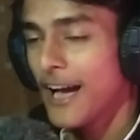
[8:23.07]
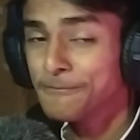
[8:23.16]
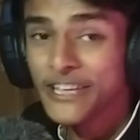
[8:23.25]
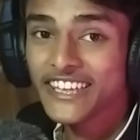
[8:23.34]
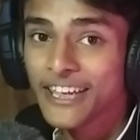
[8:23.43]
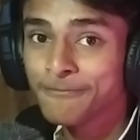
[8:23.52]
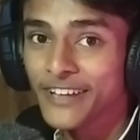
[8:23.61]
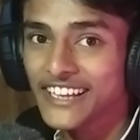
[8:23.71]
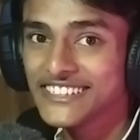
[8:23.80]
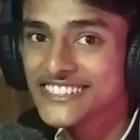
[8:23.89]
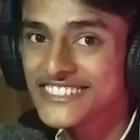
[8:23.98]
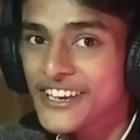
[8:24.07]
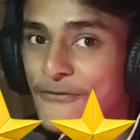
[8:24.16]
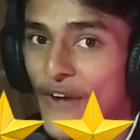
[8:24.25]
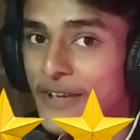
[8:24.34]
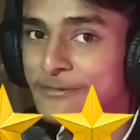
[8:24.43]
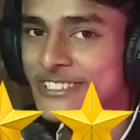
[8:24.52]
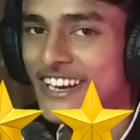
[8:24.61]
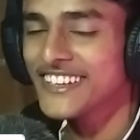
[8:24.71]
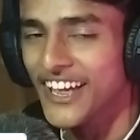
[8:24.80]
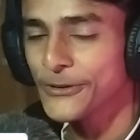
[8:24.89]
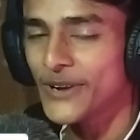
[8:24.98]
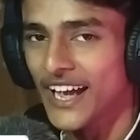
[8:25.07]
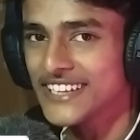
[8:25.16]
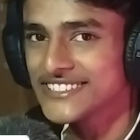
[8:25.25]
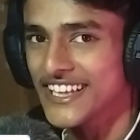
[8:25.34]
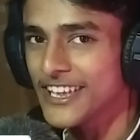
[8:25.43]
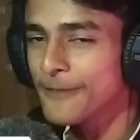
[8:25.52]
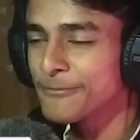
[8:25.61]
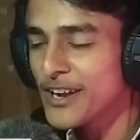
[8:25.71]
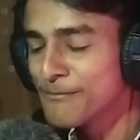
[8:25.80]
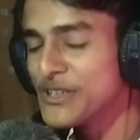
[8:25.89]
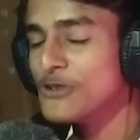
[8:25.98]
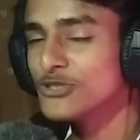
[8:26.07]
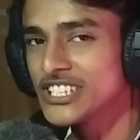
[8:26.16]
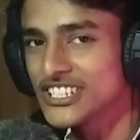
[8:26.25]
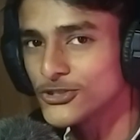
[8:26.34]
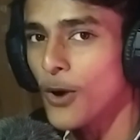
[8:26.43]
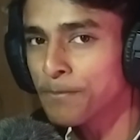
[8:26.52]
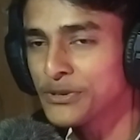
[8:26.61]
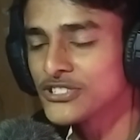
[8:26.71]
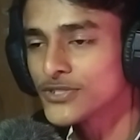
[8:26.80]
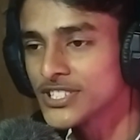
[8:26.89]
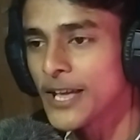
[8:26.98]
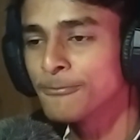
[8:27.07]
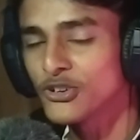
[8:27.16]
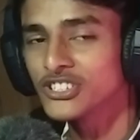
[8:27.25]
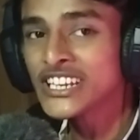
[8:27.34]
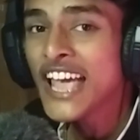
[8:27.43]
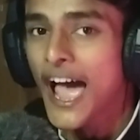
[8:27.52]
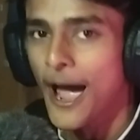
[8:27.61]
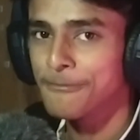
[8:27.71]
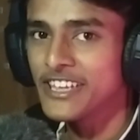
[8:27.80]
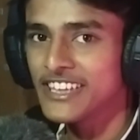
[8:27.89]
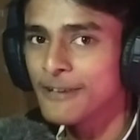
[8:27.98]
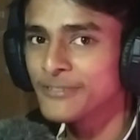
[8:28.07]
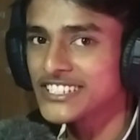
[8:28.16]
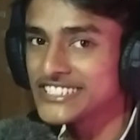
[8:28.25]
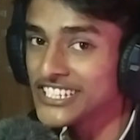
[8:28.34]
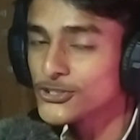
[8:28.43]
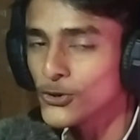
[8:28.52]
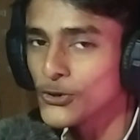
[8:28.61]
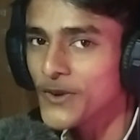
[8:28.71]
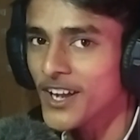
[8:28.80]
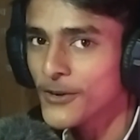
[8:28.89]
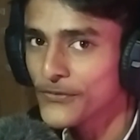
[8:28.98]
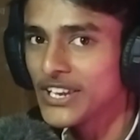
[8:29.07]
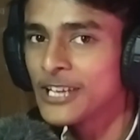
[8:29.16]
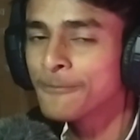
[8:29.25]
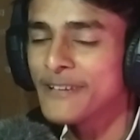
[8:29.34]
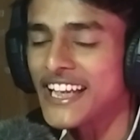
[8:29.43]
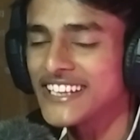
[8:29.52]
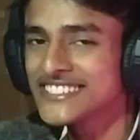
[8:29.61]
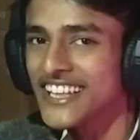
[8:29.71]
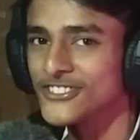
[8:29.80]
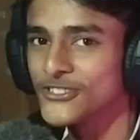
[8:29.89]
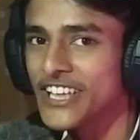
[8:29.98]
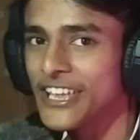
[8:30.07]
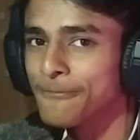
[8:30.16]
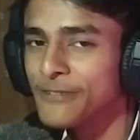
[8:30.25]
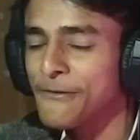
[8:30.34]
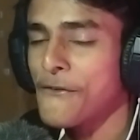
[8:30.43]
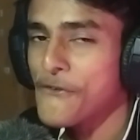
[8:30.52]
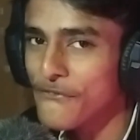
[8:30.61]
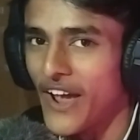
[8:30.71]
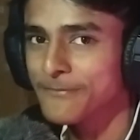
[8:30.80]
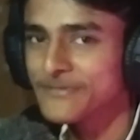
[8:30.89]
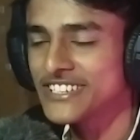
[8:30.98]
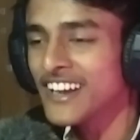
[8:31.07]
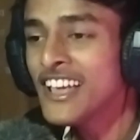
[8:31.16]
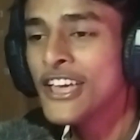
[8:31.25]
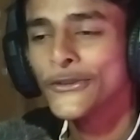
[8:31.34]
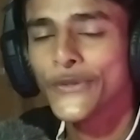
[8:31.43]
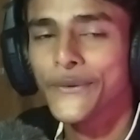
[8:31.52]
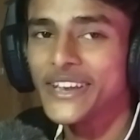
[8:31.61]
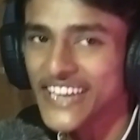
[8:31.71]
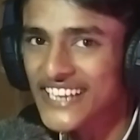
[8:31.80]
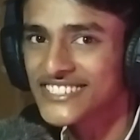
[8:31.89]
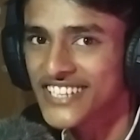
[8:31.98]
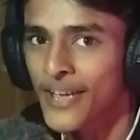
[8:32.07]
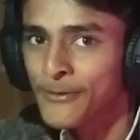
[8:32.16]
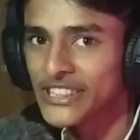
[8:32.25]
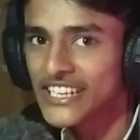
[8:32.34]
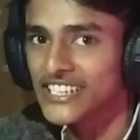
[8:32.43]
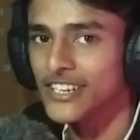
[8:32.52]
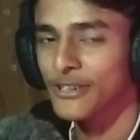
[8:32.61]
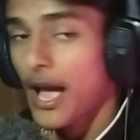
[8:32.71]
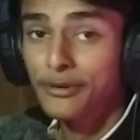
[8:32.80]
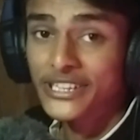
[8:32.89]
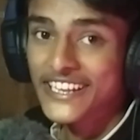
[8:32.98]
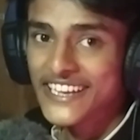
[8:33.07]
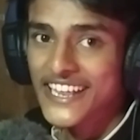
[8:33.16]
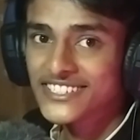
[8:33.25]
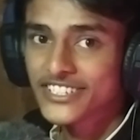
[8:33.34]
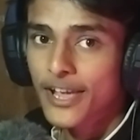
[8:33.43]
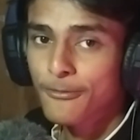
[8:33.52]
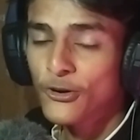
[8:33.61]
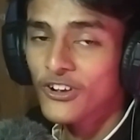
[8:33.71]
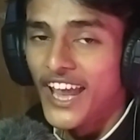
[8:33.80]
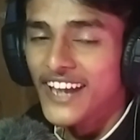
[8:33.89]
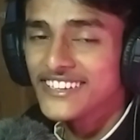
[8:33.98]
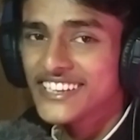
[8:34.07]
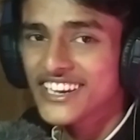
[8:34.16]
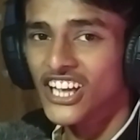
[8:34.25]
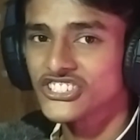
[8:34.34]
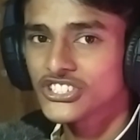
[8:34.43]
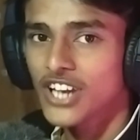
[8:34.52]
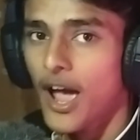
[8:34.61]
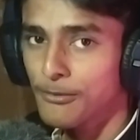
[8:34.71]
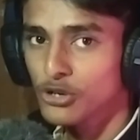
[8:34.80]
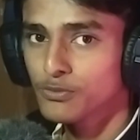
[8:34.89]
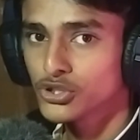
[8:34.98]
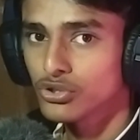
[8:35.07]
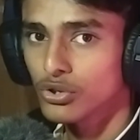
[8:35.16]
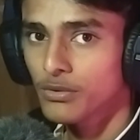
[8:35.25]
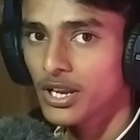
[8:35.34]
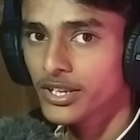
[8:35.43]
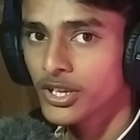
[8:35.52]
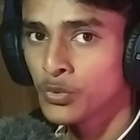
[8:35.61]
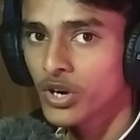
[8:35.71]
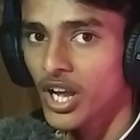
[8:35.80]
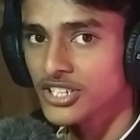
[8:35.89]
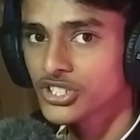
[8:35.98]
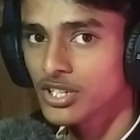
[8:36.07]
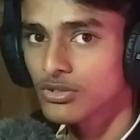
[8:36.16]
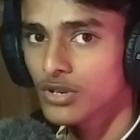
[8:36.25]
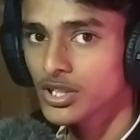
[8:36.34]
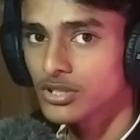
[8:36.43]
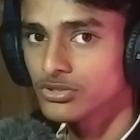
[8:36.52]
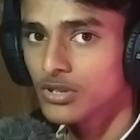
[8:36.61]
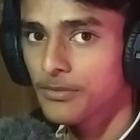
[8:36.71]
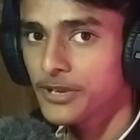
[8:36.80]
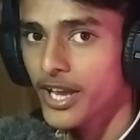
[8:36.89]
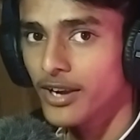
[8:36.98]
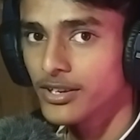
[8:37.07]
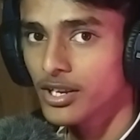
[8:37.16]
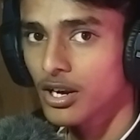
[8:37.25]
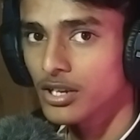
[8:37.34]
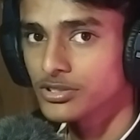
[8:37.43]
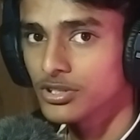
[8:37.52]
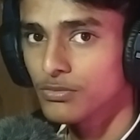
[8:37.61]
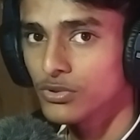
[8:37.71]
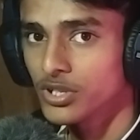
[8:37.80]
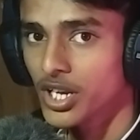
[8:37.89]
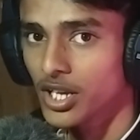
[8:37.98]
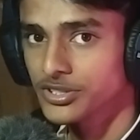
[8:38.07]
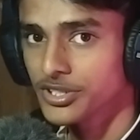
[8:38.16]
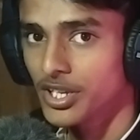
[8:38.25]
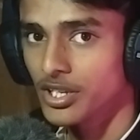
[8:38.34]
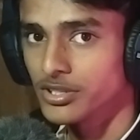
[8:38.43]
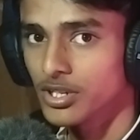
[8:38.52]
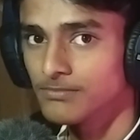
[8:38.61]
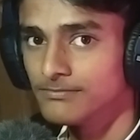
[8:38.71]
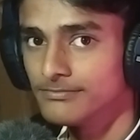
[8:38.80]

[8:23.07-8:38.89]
আমি এই গেমটাকে দিতে চাই ফাইভ স্টার কেননা গাইস এই গেমটার মিউজিক সব কিছু সেম রয়েছে আমি এই গেমটার সেই ছোটোবেলার ফিলিং পেয়ে গেছি তার জন্য এই গেমটা পাবে ফাইভ স্টার তো এবার নেক্সট গেমের দিকে যাওয়া যায় আমাদের নেক্সট গেম হলো ক্যান্ডি ক্রাশ আমার ওপর ছোটোবেলায় কেউ ক্রাশ খেতো না তার জন্য আমি ক্যান্ডি ক্রাশের ওপরই ক্রাশ খেয়ে গেছিলাম